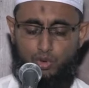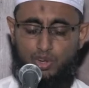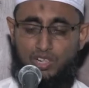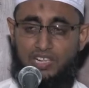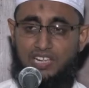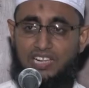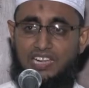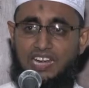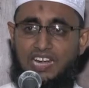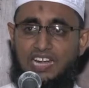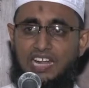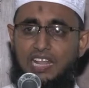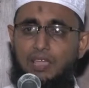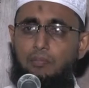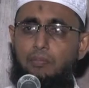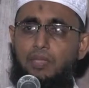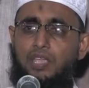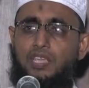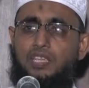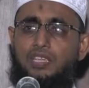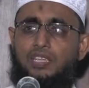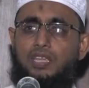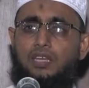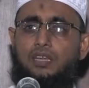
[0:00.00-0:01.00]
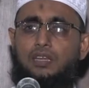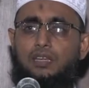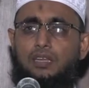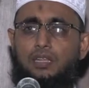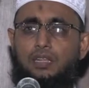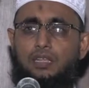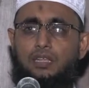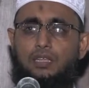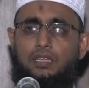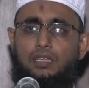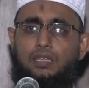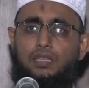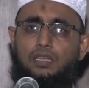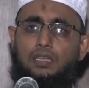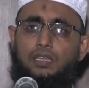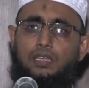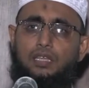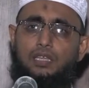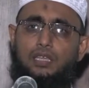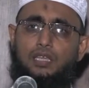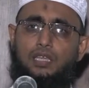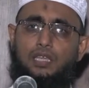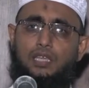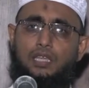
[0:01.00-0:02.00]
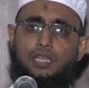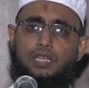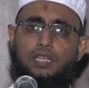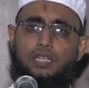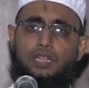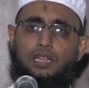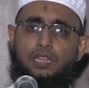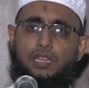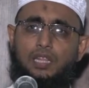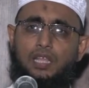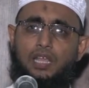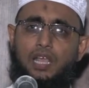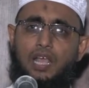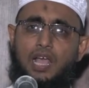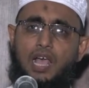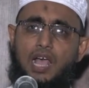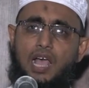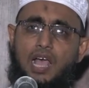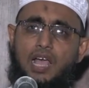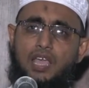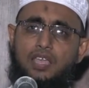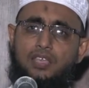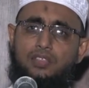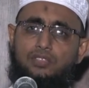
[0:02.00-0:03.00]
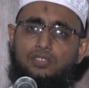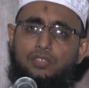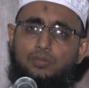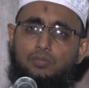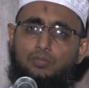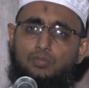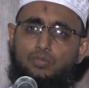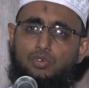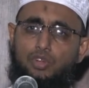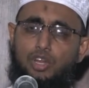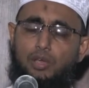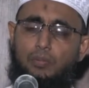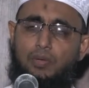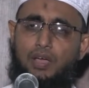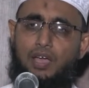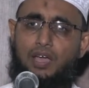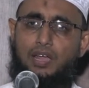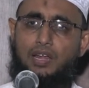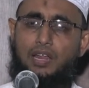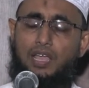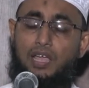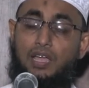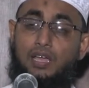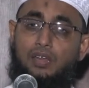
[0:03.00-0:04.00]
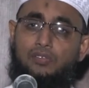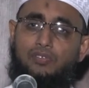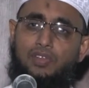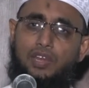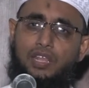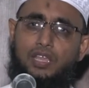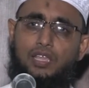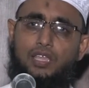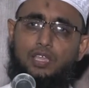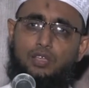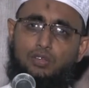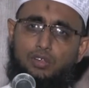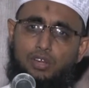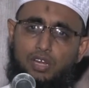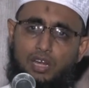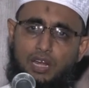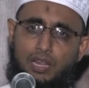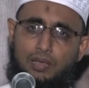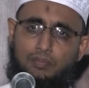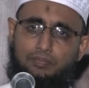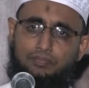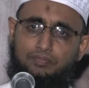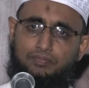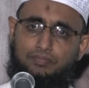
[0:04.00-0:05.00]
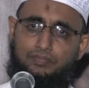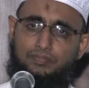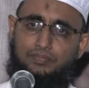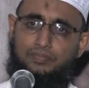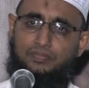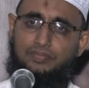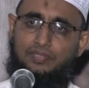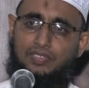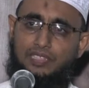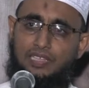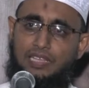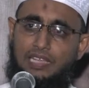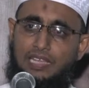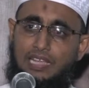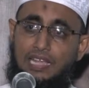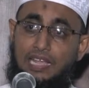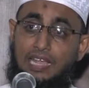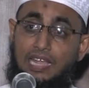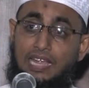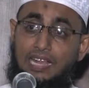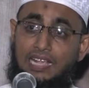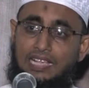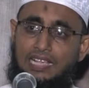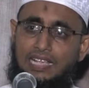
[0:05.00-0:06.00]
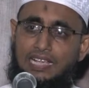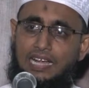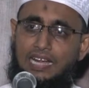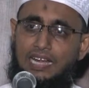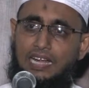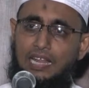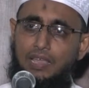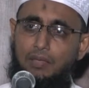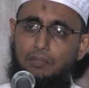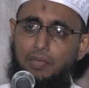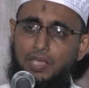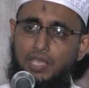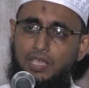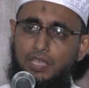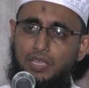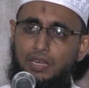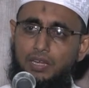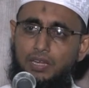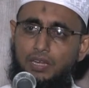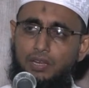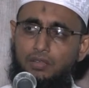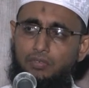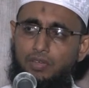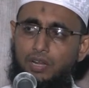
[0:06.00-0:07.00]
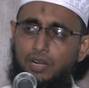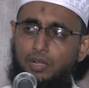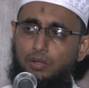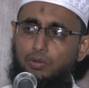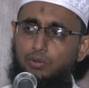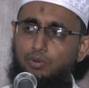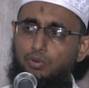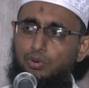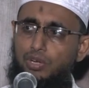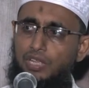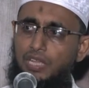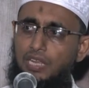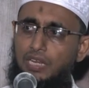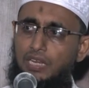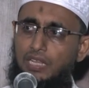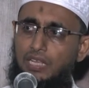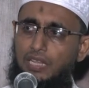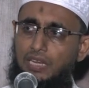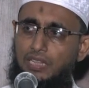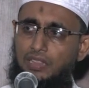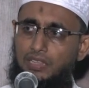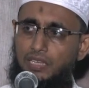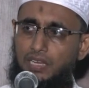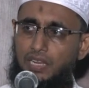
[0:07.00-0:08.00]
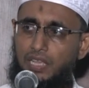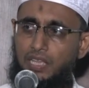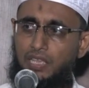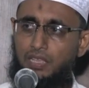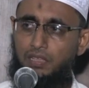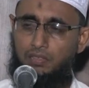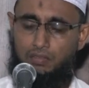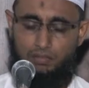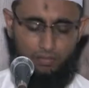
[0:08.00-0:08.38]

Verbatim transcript: ஒரு கடமை என்று இந்த ஆயத்தின் மூலமாக நாங்கள் விளங்கிக் கொள்ளலாம் கடமை என்று வரக்கூடிய நேரத்திலே